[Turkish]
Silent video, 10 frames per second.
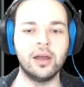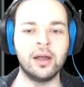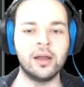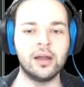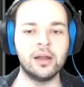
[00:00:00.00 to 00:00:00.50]

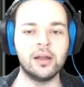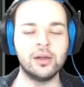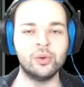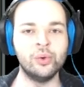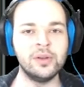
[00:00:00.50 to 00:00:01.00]
e,
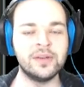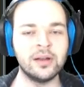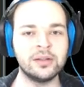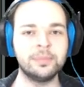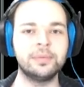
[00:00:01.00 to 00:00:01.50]
ulti
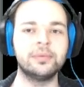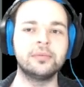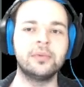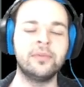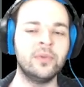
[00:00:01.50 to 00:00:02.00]
atıp
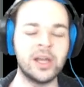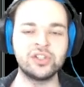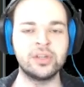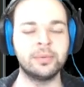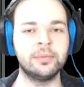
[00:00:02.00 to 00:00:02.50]

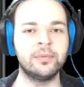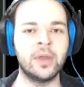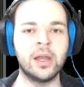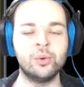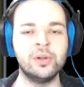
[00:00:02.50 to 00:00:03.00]
flash yapıp
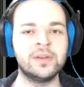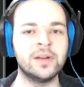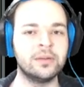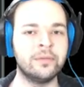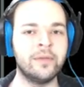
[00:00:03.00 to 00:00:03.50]
veya ulti
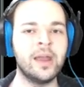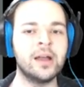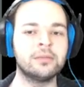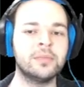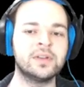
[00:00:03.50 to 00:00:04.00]
atıp V
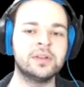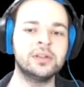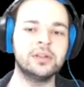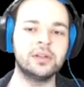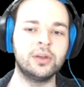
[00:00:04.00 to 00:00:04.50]

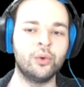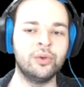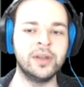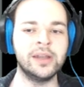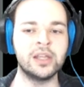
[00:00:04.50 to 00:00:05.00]
atmasını
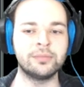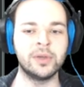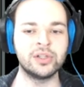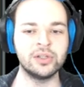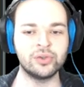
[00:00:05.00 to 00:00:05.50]
önüne
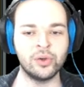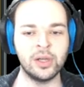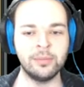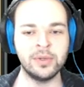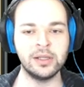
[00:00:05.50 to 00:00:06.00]
geçmek için
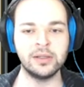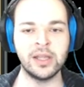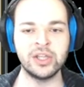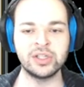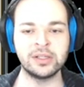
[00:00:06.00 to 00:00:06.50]
şöyle bir
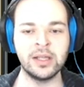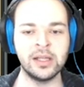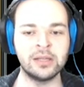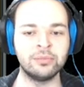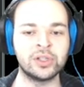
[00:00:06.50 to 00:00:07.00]
değişikliğe
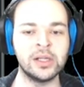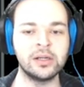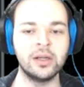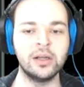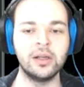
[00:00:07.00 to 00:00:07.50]

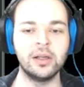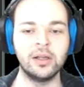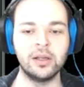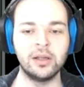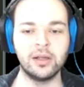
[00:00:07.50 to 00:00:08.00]
gitmişler.
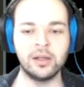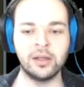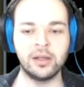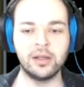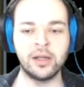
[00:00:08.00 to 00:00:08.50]
E,
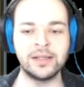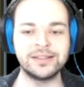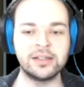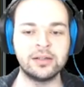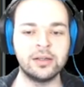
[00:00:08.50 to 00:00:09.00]

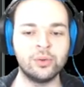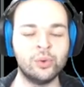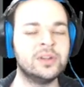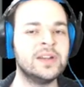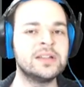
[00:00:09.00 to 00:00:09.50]
artık
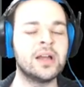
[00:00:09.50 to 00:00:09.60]
ultinizi